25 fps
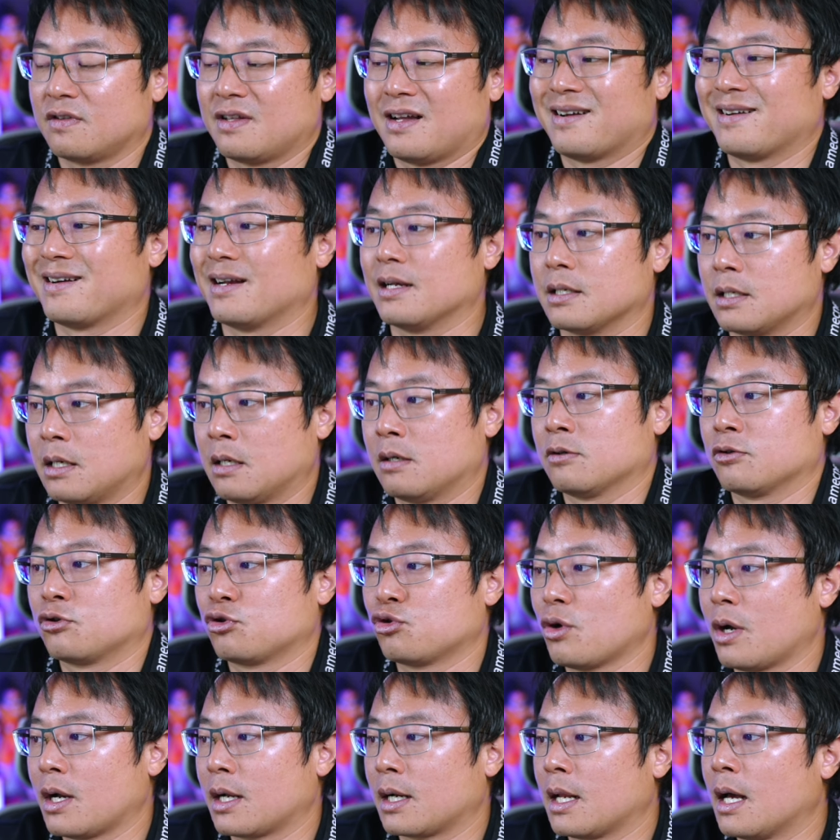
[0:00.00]
当然你要
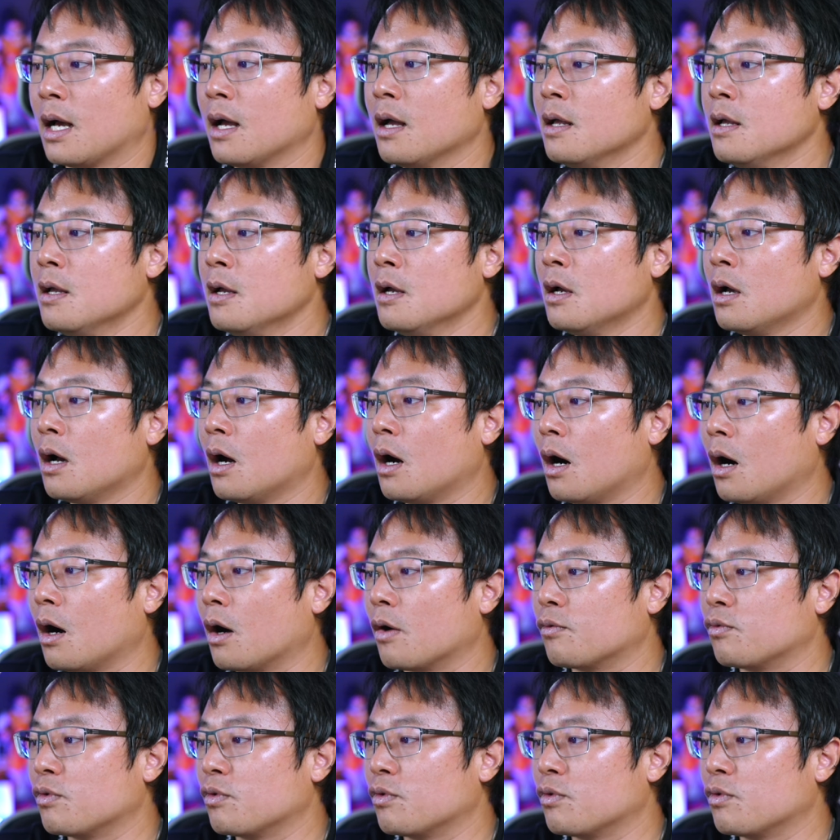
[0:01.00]
attract 啦啊、